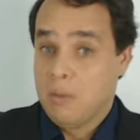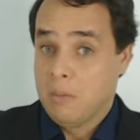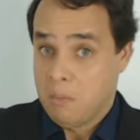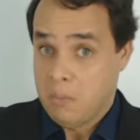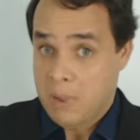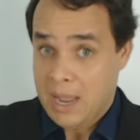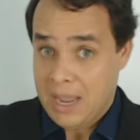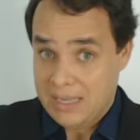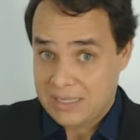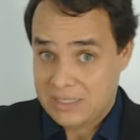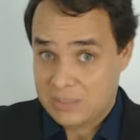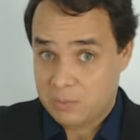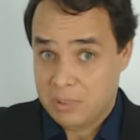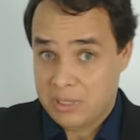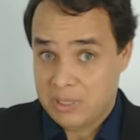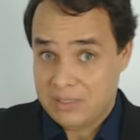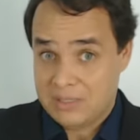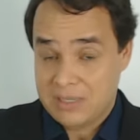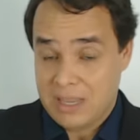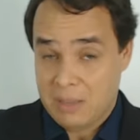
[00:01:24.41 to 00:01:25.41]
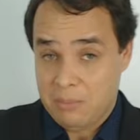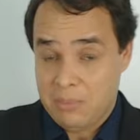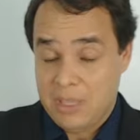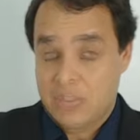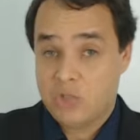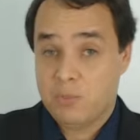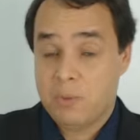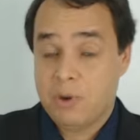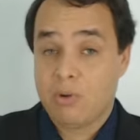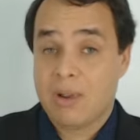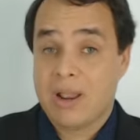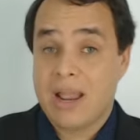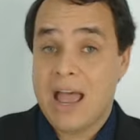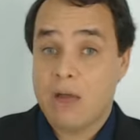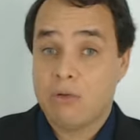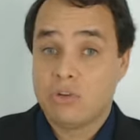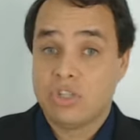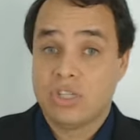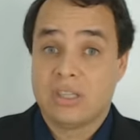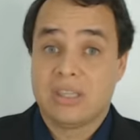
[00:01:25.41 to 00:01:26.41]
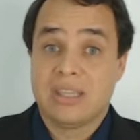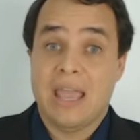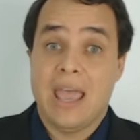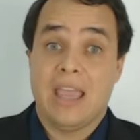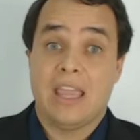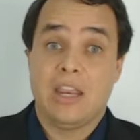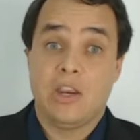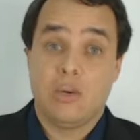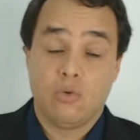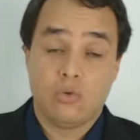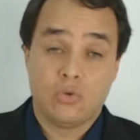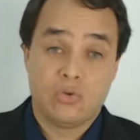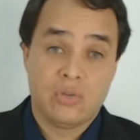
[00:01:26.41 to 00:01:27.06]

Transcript: mais precisamente para o cargo de técnico